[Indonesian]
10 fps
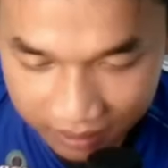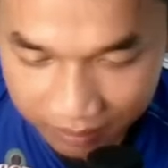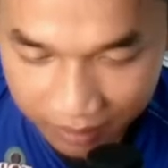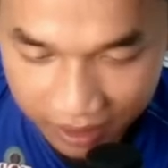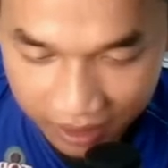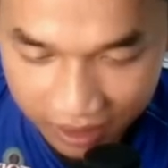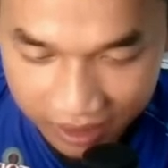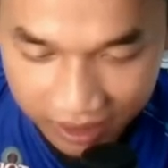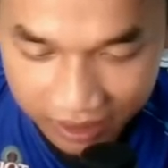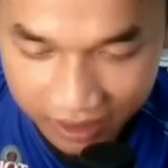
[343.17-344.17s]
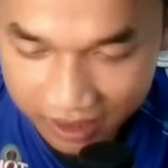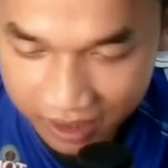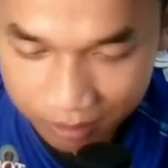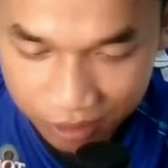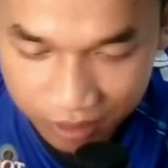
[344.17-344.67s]
Beda dengan Iritel 1000
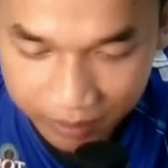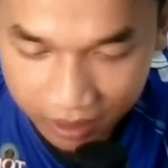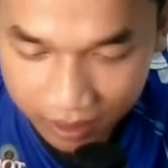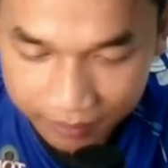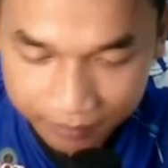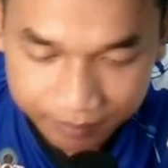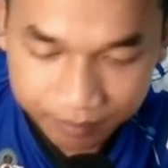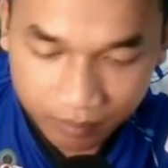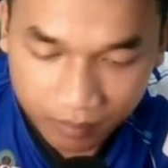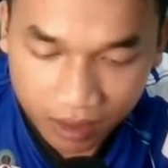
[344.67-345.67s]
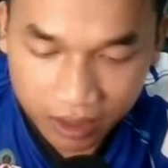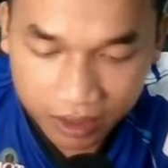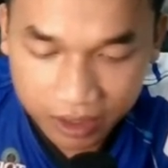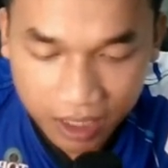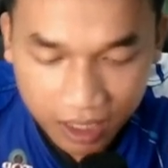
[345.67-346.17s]
lebih.
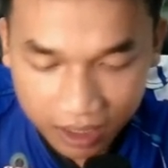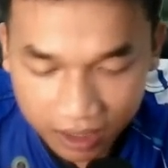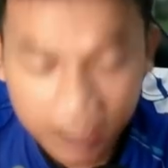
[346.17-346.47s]
Intinya